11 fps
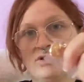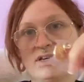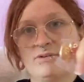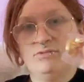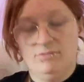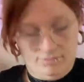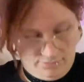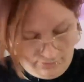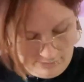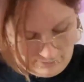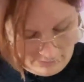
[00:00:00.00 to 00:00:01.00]
au cas où.
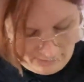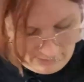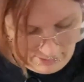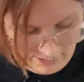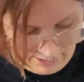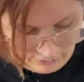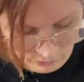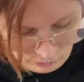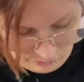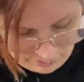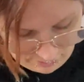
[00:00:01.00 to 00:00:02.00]
Elle est
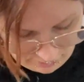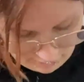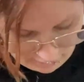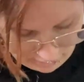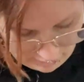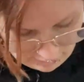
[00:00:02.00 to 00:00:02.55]
trop mignonne.